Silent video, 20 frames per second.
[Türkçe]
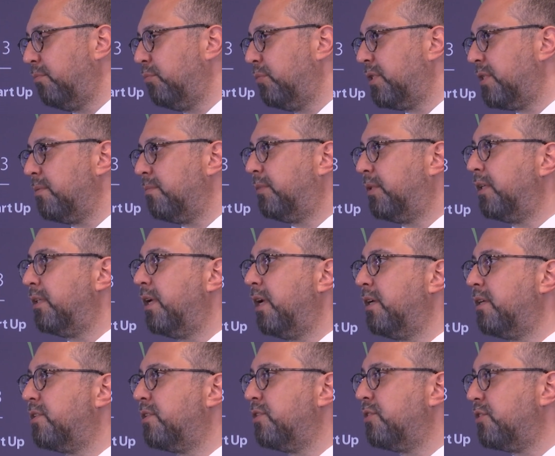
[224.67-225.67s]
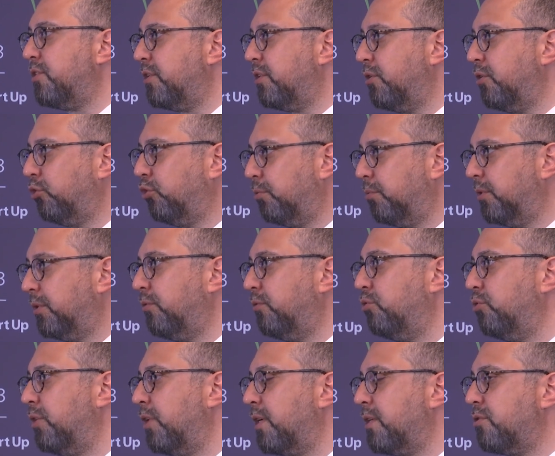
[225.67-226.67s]
bizim tedarik zincirinde
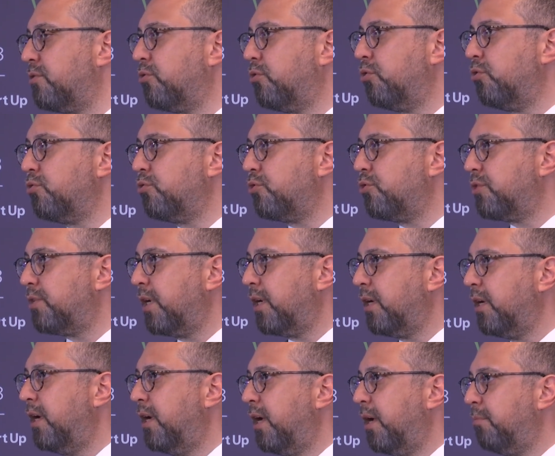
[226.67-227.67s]
otomotiv dünyasını konuşursak